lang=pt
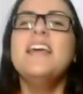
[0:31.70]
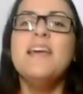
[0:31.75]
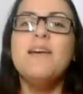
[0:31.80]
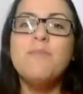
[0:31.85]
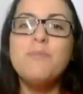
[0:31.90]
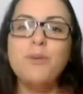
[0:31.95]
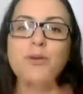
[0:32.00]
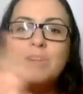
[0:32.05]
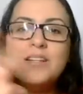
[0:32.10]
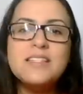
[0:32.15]

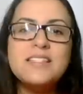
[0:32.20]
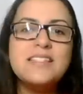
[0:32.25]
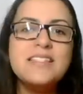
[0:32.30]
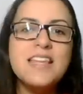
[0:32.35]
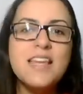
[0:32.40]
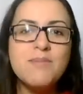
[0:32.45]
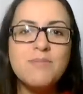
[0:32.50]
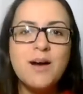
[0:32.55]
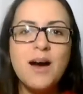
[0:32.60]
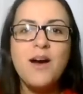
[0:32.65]
por
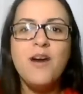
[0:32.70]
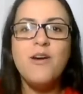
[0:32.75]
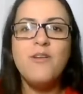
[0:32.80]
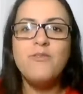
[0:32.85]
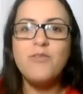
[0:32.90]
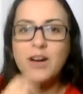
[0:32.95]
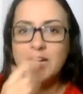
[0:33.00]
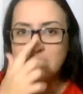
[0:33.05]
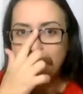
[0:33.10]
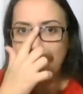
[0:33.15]
cima, vou
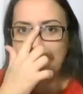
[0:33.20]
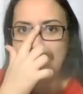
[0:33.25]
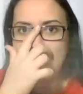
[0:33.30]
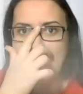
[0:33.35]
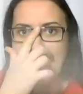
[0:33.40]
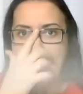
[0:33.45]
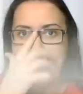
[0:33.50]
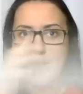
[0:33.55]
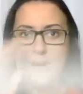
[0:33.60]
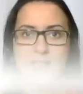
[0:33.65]

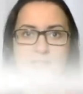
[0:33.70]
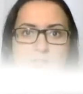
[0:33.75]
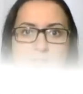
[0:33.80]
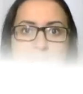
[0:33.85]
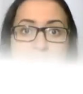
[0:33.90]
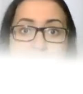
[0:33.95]
explicar mais ou menos a